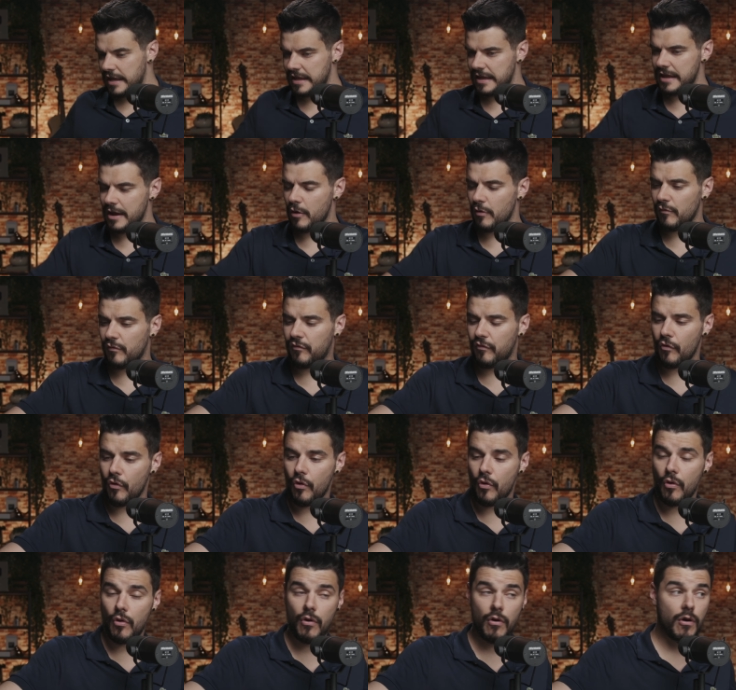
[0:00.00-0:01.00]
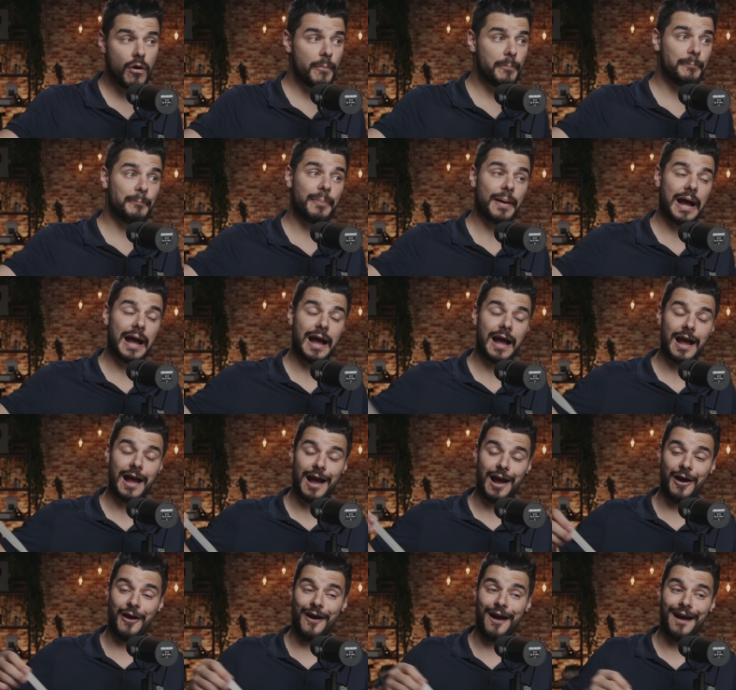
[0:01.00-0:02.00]
E eu vou.
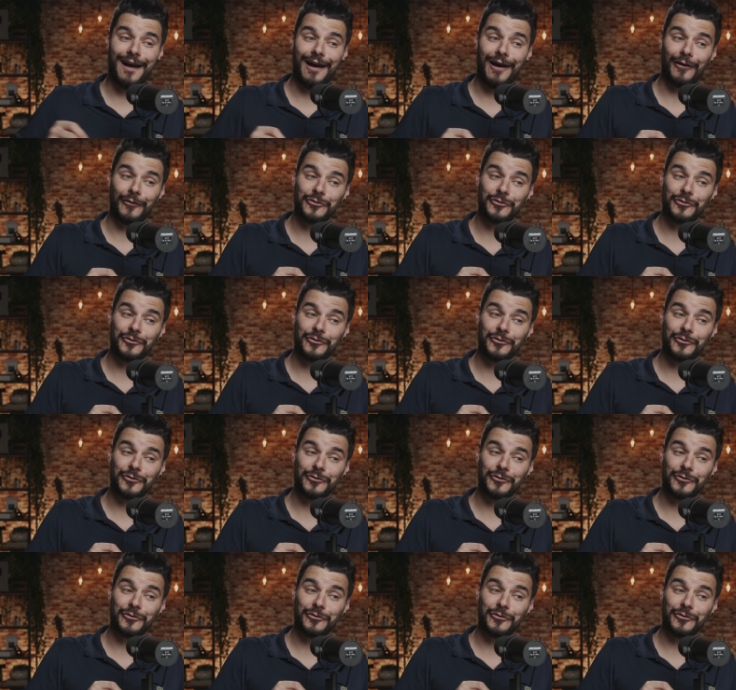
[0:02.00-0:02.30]
Opa!